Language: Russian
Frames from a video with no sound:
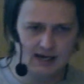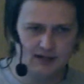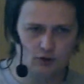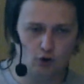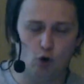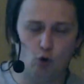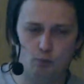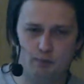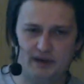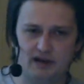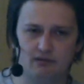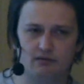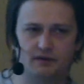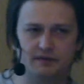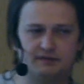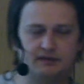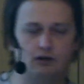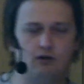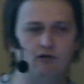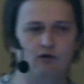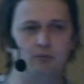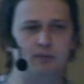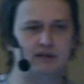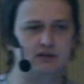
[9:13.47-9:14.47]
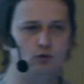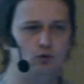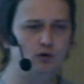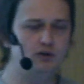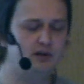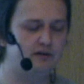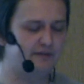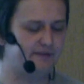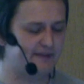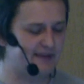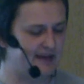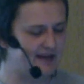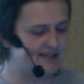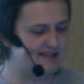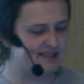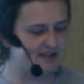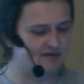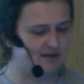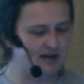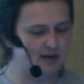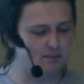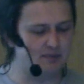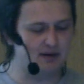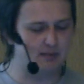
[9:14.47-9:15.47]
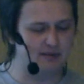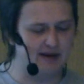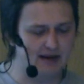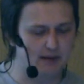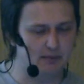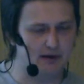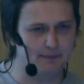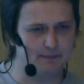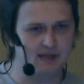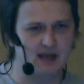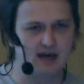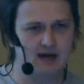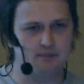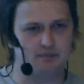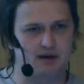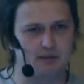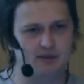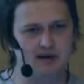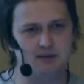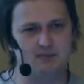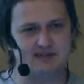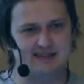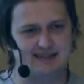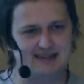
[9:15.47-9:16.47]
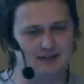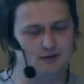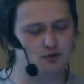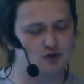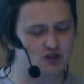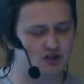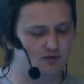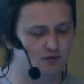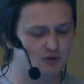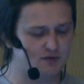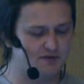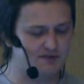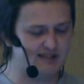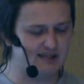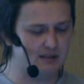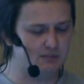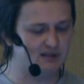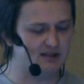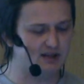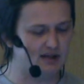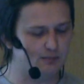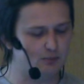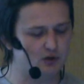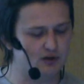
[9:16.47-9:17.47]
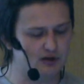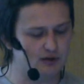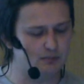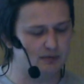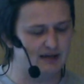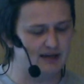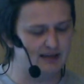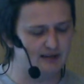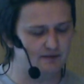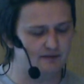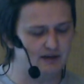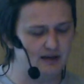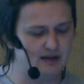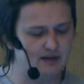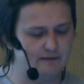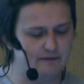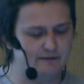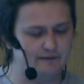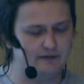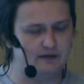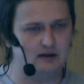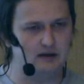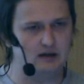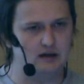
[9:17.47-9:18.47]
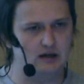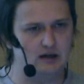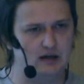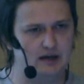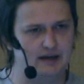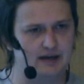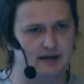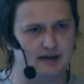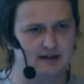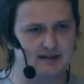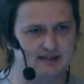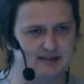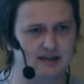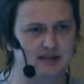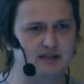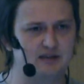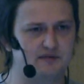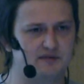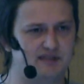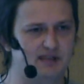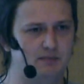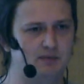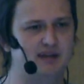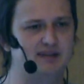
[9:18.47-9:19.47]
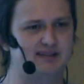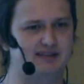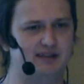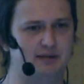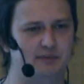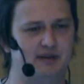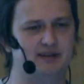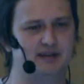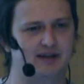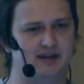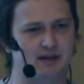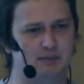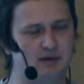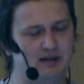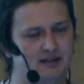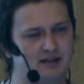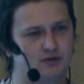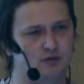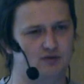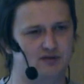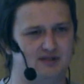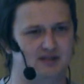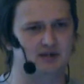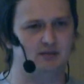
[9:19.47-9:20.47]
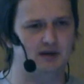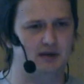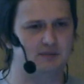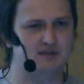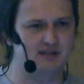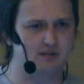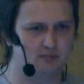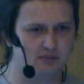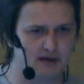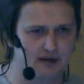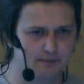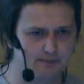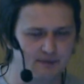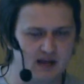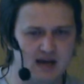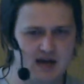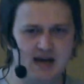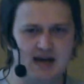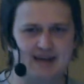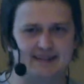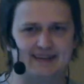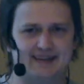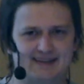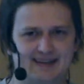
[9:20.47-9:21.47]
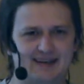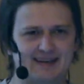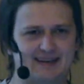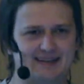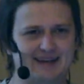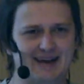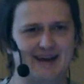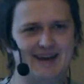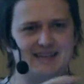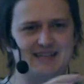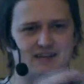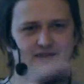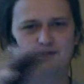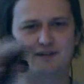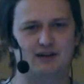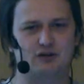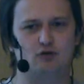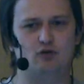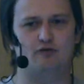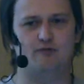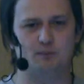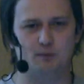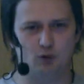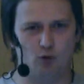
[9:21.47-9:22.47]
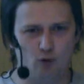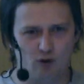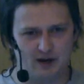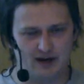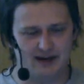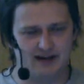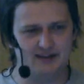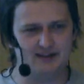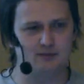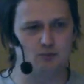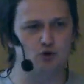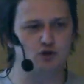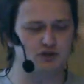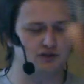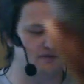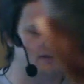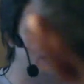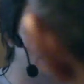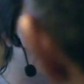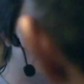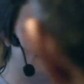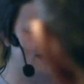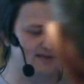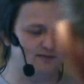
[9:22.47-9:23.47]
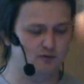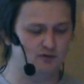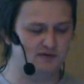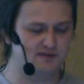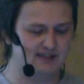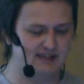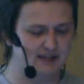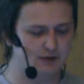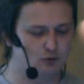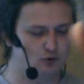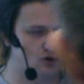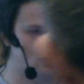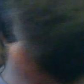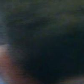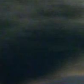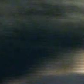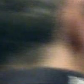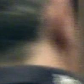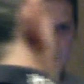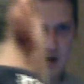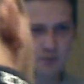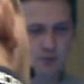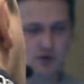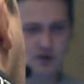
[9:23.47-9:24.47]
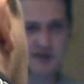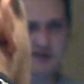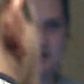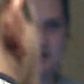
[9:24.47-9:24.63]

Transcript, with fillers: Но у первого и второго подходов есть свои проблемы. Проблемы следующие. Вот всеми доработками гитвеев а, и оркестраторов занимается доменная команда, то есть занимаемся мы. Тогда, когда этих фронтов много, это может выродиться вот следующее. То